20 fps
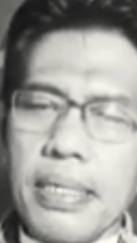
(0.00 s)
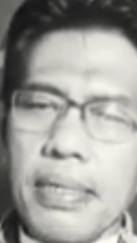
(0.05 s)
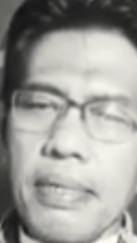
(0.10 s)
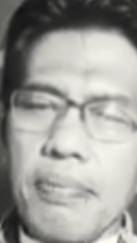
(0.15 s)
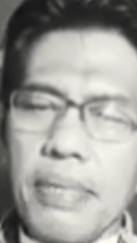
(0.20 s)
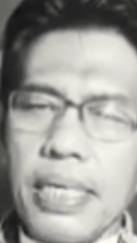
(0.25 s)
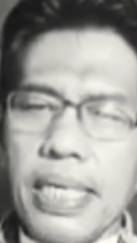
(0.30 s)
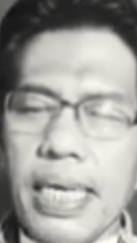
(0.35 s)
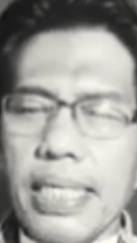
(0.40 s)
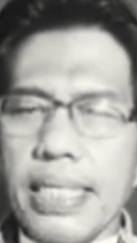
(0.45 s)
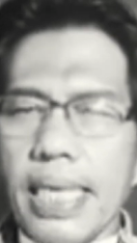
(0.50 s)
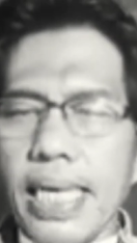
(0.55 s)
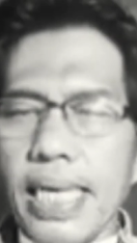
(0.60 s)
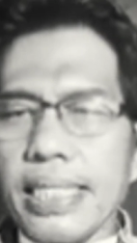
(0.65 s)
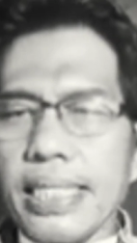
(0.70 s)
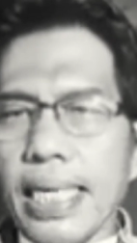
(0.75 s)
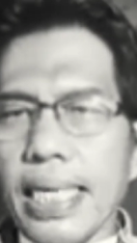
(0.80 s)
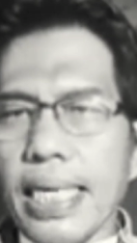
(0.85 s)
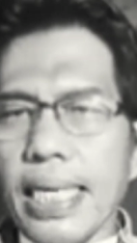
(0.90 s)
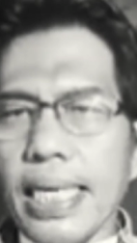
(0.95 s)

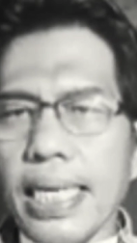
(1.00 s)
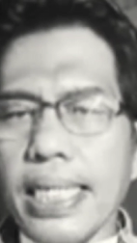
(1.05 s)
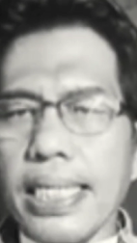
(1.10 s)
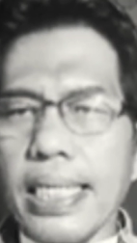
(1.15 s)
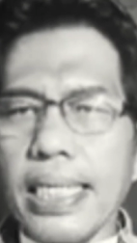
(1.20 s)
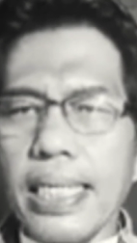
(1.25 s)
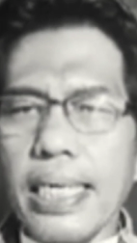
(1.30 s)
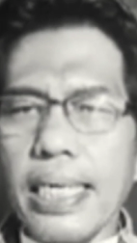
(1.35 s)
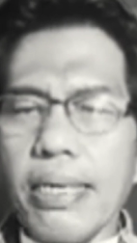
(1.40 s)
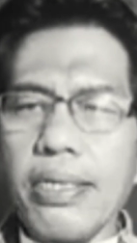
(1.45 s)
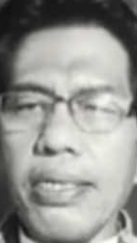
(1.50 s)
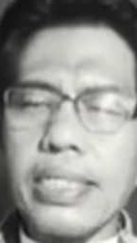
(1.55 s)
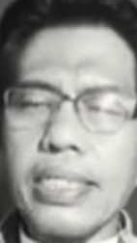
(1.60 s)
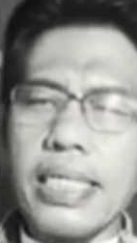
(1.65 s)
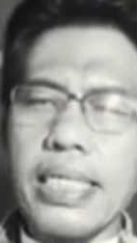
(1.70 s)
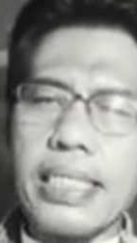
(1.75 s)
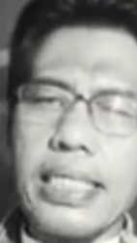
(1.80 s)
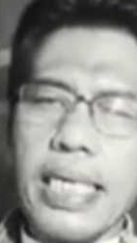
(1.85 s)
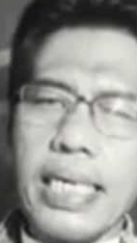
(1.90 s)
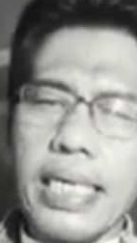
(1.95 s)
Pernyataan saya di
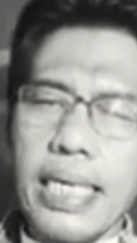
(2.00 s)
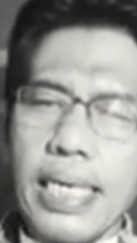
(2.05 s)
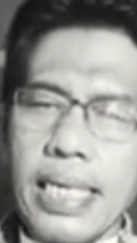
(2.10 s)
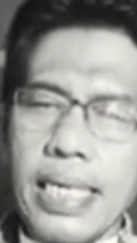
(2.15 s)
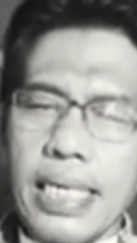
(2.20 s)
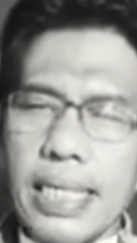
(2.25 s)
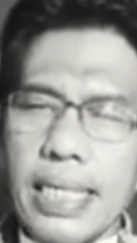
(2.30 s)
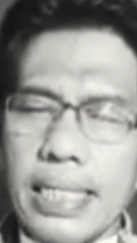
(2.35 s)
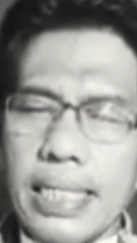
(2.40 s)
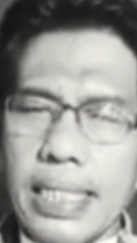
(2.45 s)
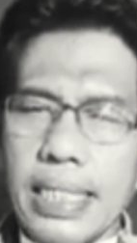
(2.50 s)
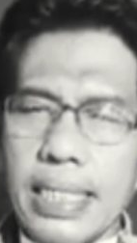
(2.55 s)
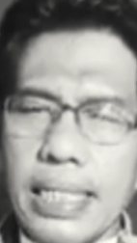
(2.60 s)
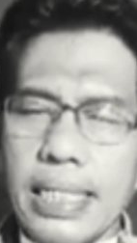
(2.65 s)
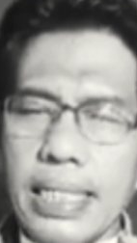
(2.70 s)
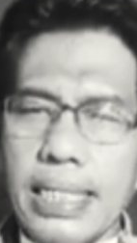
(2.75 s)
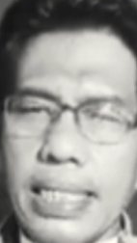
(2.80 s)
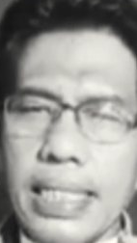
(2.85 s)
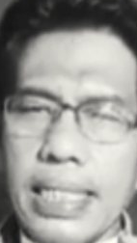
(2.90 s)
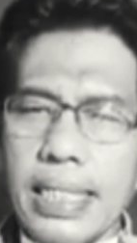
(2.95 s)
konten saya
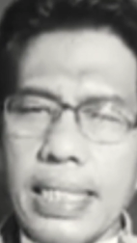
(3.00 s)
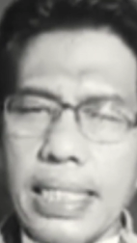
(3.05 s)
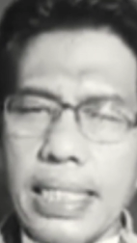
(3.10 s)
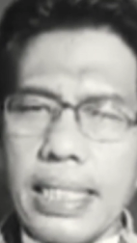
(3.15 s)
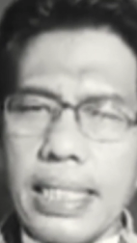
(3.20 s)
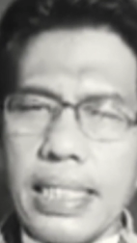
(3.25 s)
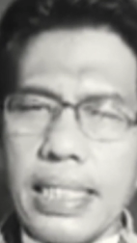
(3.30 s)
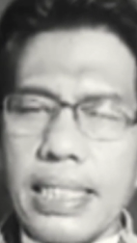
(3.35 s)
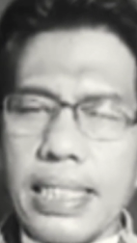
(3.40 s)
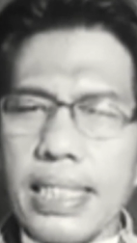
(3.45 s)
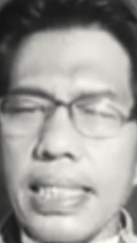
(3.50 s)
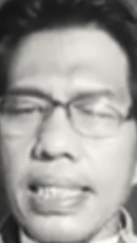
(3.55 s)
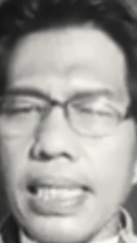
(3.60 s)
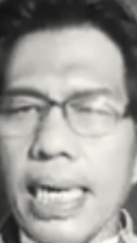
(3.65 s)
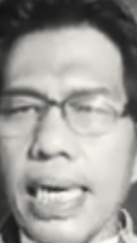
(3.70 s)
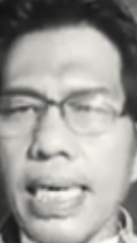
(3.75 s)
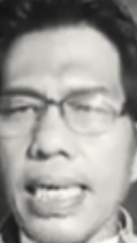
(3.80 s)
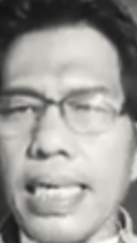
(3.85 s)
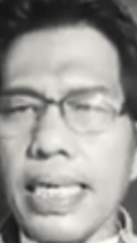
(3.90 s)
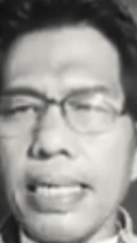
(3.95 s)

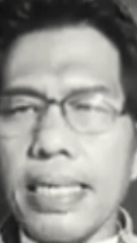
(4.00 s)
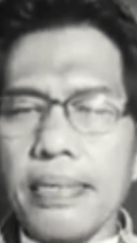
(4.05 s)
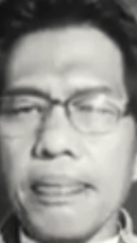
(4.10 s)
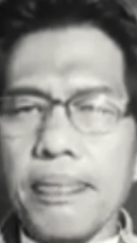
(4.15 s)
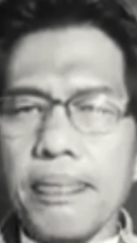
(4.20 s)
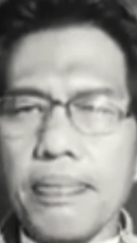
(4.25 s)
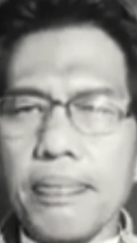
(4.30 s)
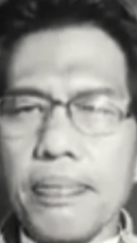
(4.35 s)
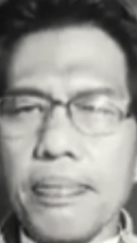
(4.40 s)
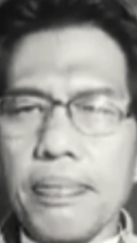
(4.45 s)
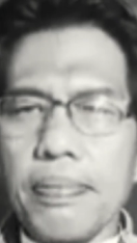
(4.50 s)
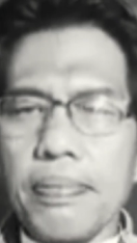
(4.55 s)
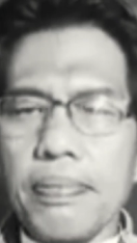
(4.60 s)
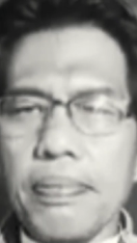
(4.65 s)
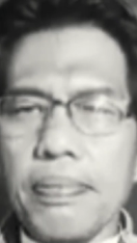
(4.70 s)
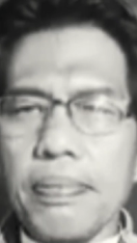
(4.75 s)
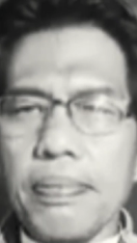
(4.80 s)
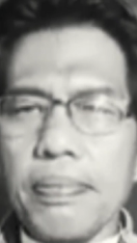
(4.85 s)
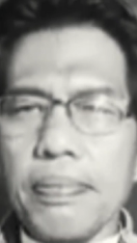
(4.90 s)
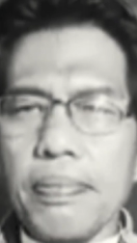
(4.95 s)
tentang
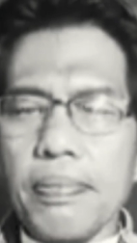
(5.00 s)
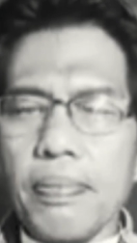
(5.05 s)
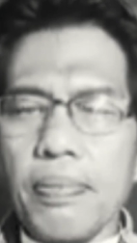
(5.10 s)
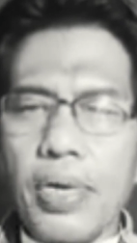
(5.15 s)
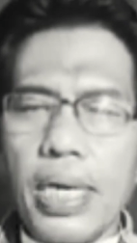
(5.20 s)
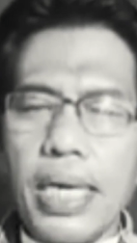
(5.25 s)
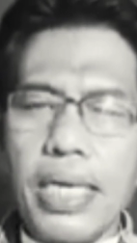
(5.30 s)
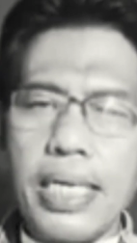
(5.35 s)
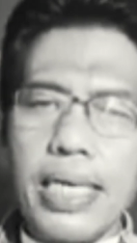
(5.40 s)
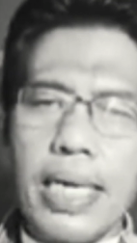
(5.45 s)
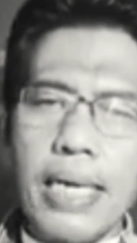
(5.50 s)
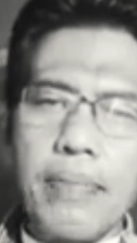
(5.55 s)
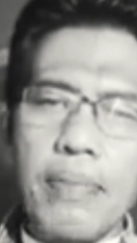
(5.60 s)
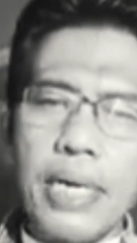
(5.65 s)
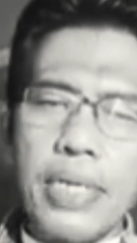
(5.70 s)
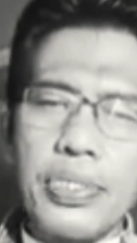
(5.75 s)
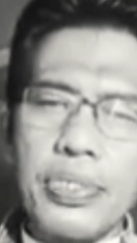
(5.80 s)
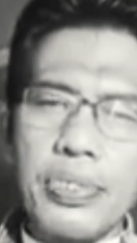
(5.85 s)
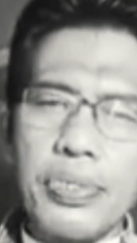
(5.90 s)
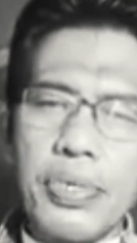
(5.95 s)
bolehnya
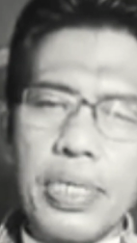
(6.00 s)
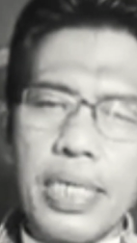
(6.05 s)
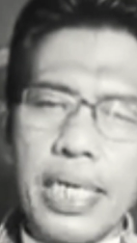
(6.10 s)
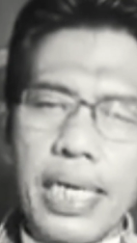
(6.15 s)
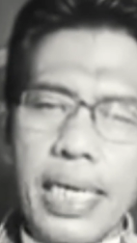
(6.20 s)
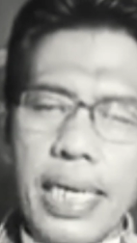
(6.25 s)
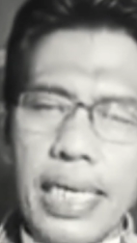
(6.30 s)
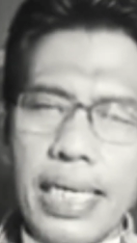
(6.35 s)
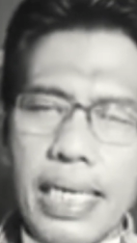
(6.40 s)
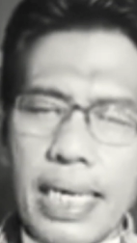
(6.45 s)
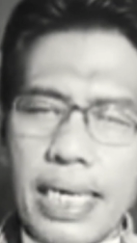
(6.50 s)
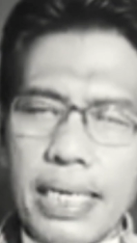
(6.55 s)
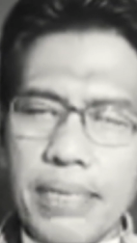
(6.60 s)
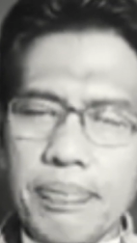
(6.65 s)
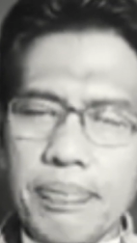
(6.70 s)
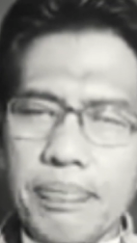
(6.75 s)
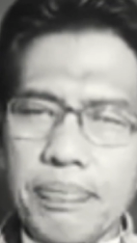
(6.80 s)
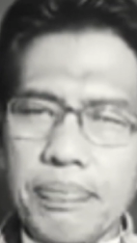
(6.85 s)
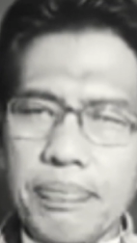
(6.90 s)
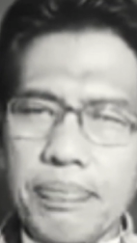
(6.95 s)
masuk ke gereja,
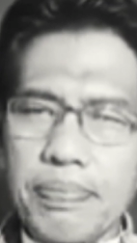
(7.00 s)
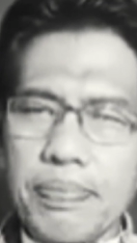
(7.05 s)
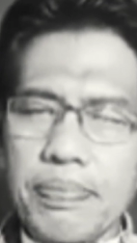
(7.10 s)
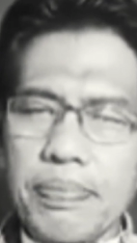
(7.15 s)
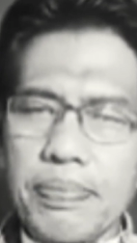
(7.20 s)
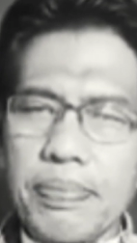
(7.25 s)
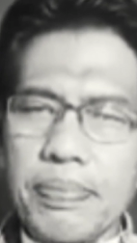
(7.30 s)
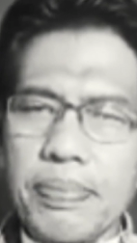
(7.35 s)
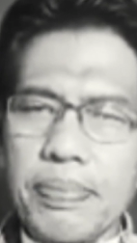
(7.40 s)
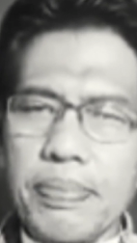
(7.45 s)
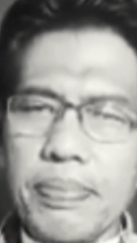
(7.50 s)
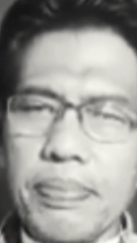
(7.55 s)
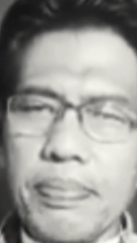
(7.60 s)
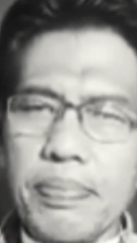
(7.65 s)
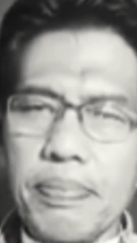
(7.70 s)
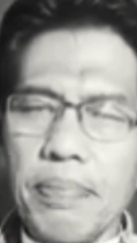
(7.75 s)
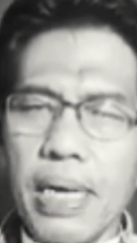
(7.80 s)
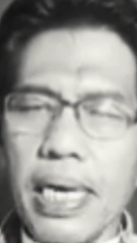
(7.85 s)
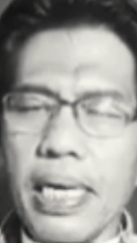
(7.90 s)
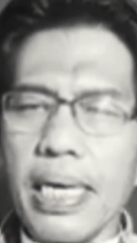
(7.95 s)

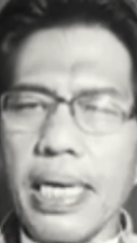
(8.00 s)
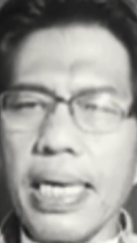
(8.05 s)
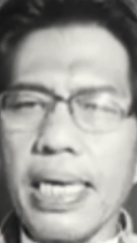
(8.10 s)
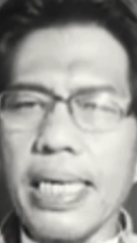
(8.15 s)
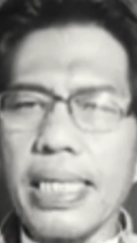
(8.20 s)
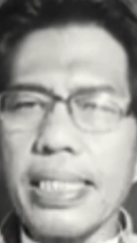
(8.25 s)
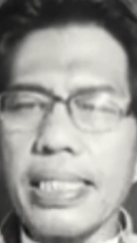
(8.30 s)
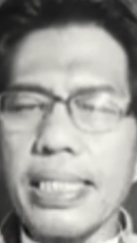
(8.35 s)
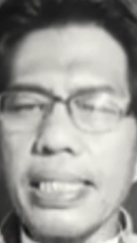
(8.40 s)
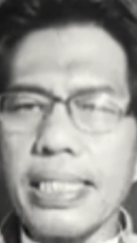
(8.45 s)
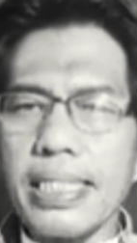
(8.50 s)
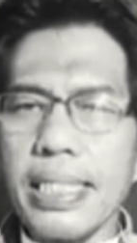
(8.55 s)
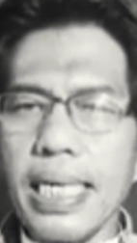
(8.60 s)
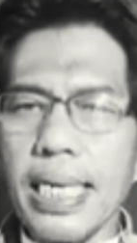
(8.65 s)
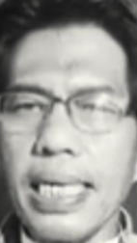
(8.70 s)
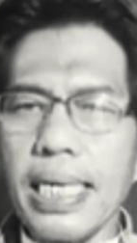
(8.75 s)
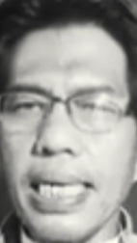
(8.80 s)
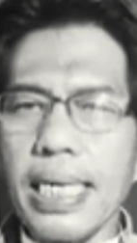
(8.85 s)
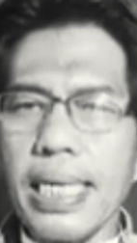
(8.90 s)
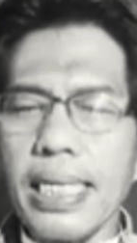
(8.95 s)
maka
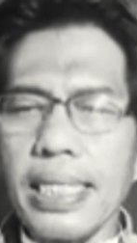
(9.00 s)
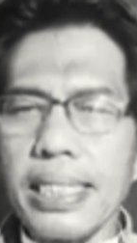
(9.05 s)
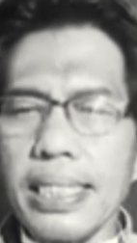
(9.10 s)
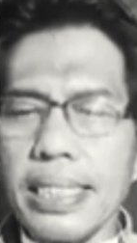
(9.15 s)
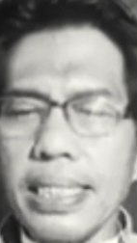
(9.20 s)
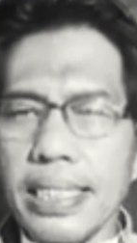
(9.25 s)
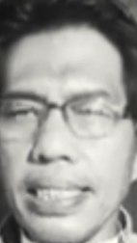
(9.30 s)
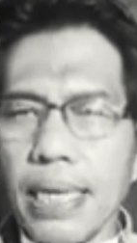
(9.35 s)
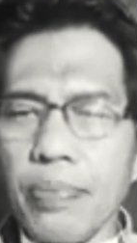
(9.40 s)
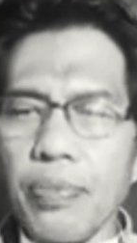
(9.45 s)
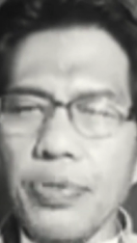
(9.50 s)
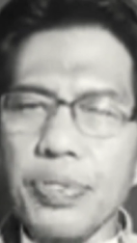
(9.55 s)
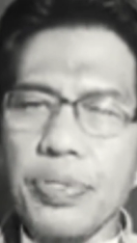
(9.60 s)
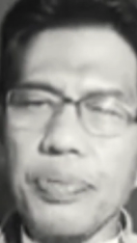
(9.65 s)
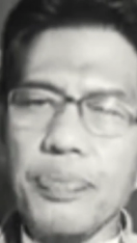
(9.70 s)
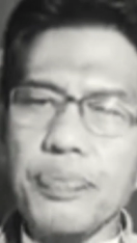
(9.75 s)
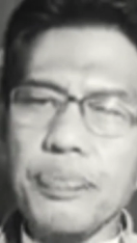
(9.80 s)
saya cabut.